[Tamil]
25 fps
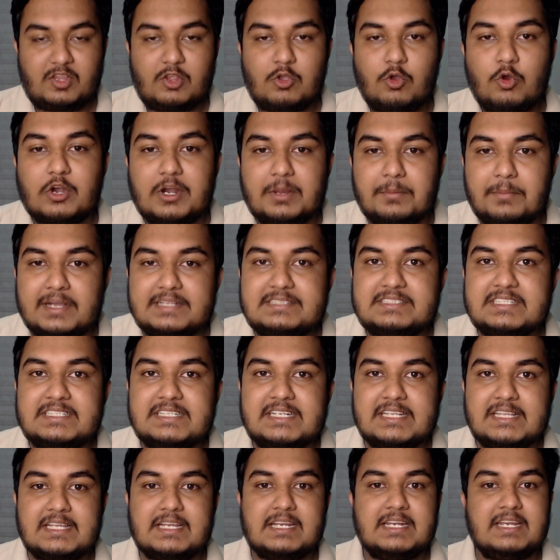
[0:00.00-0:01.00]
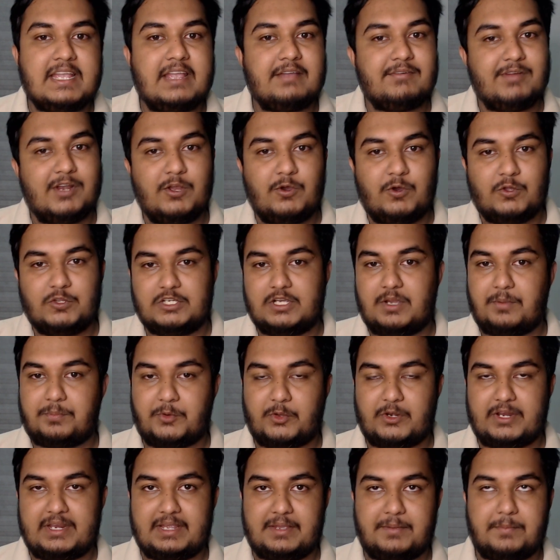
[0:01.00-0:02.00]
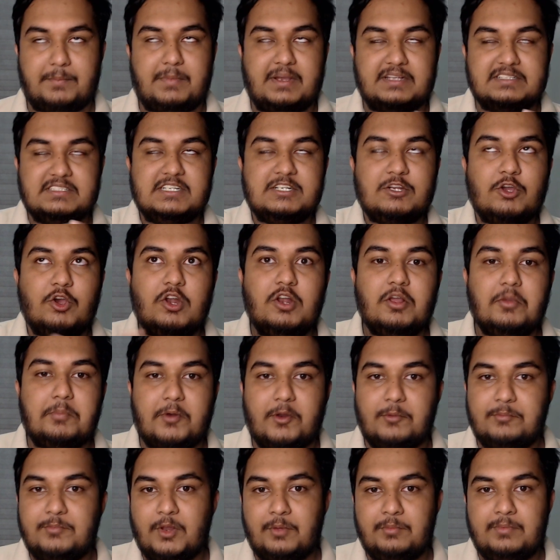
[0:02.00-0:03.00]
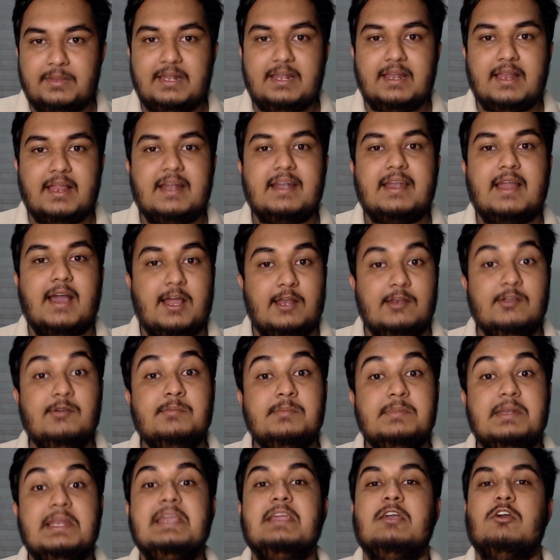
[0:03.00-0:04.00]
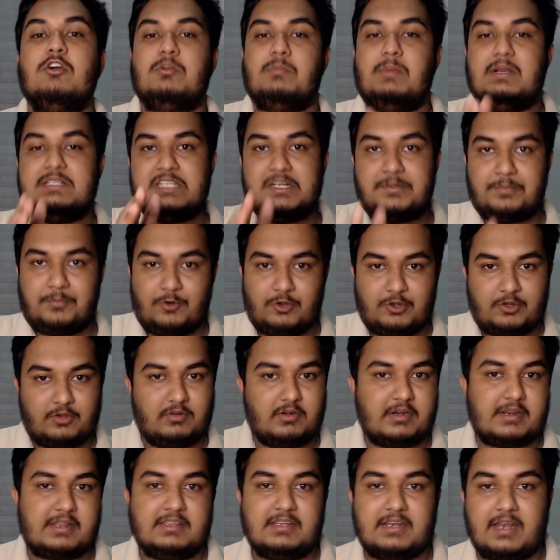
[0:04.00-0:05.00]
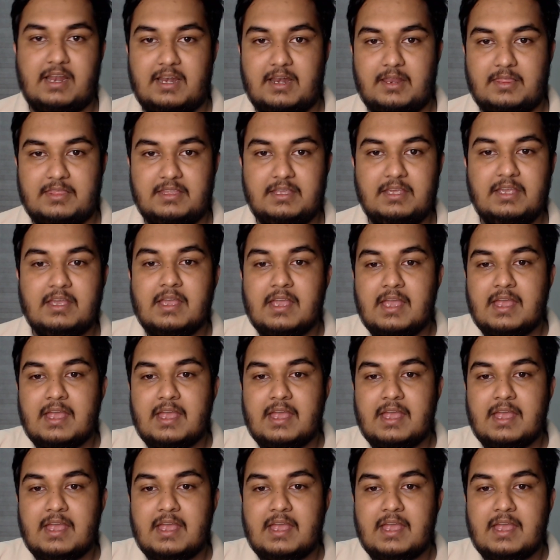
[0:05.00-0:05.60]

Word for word: உங்களோட பட்ஜெட் இதுக்கு நீங்கள் எவ்வளோ ஒதுக்க போகிறீங்க பட்ஜெட் உங்களுக்கு ப்ராப்ளம் இல்லைன்றாலும் நீங்கள் ஒரு பட்ஜெட் போட்டுக்கொள்வது நல்லது